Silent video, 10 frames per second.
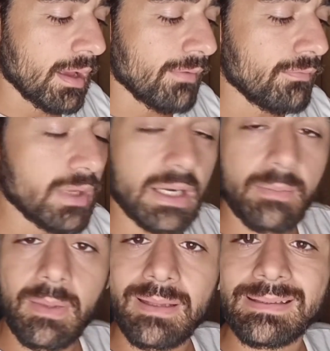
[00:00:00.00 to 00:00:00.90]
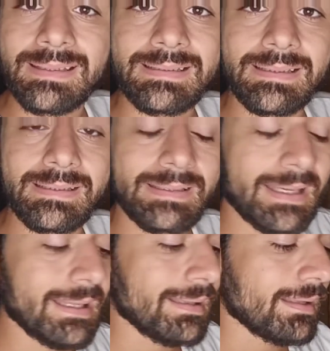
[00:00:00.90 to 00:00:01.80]
veramente si
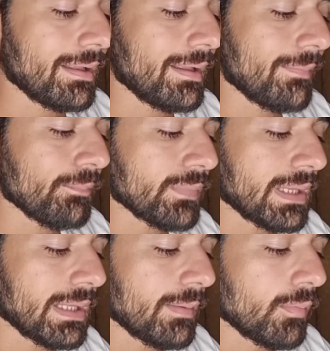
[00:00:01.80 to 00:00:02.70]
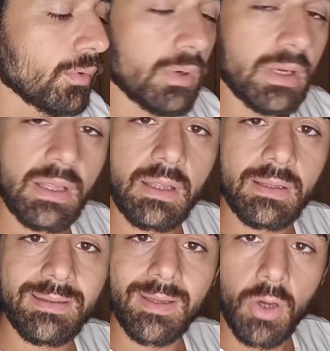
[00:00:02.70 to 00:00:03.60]
intende l'amore
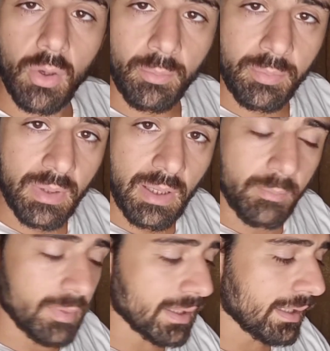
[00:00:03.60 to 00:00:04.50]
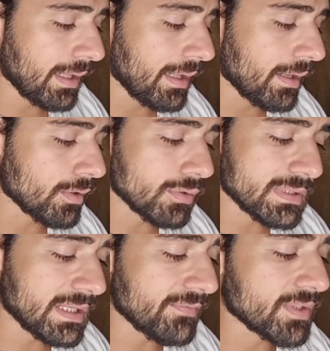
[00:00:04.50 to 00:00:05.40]
di coppia? Perché non
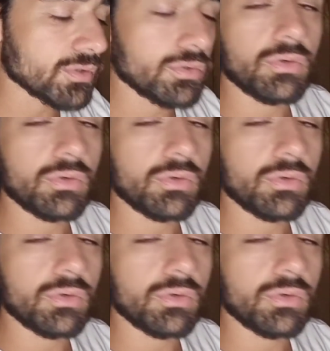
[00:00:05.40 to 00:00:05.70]
serve solo